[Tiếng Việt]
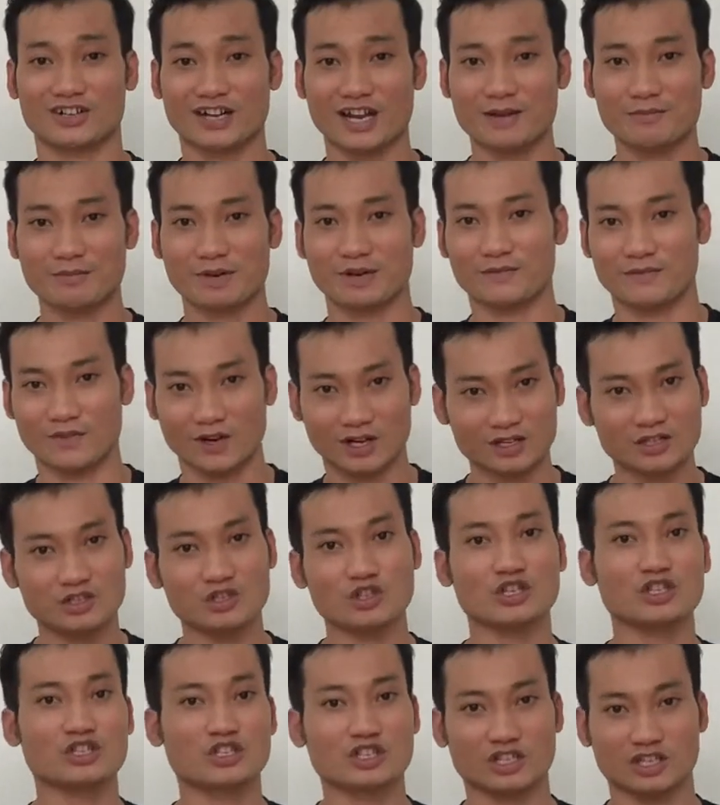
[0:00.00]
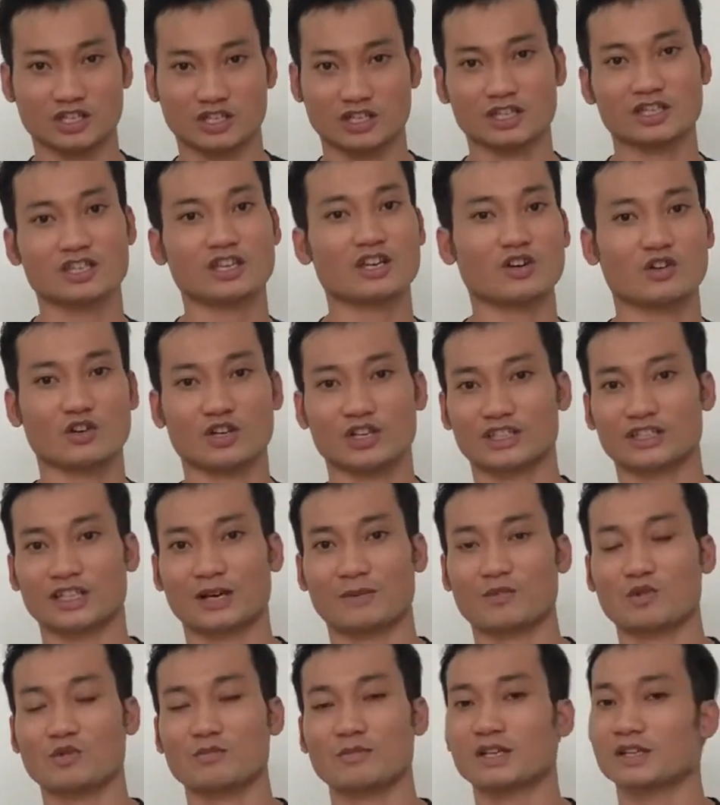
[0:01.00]
đây mình vẫn duy trì cái chế độ luyện tập
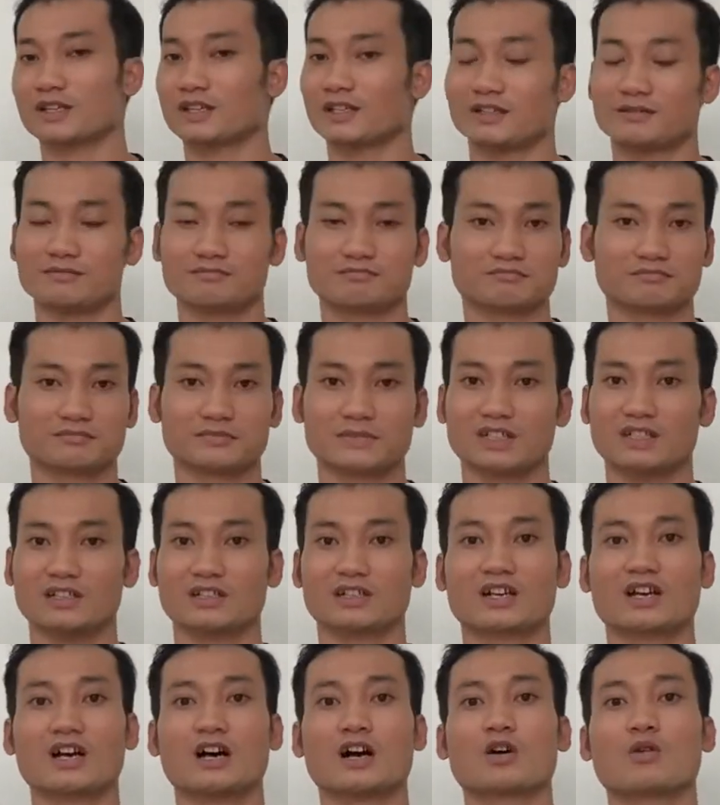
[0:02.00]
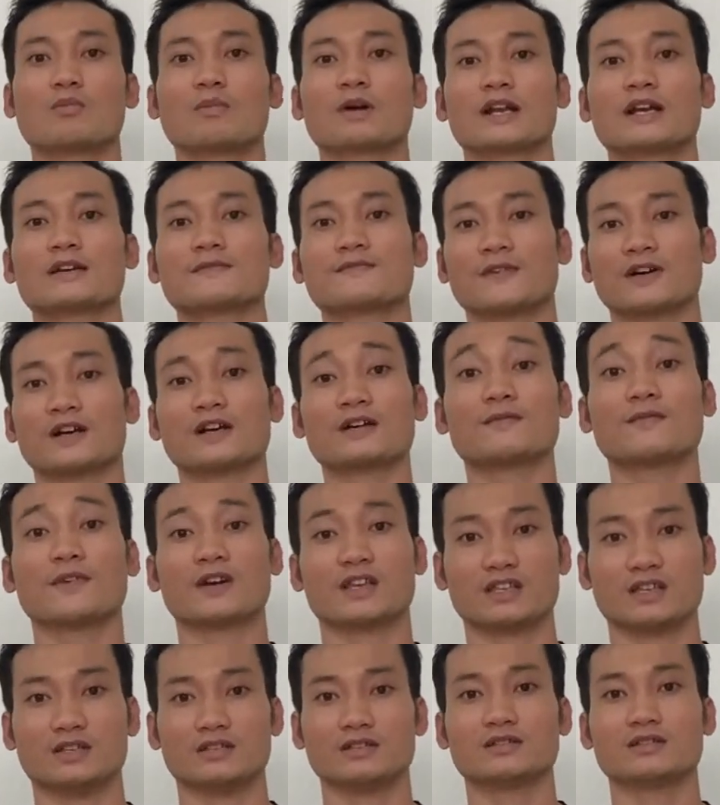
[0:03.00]
của mình thì lượng cơ của mình nó vẫn phải
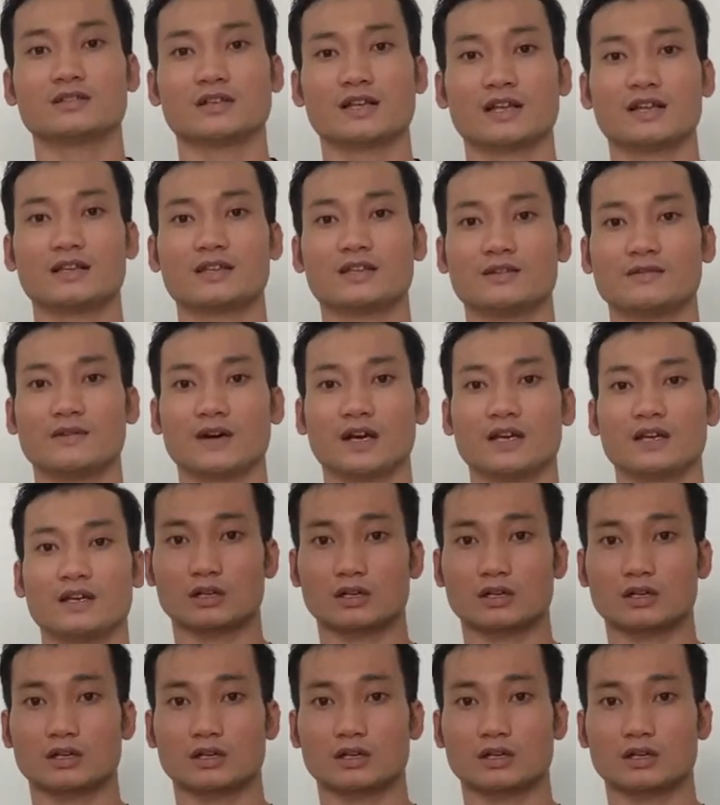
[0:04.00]
giữ như, như vậy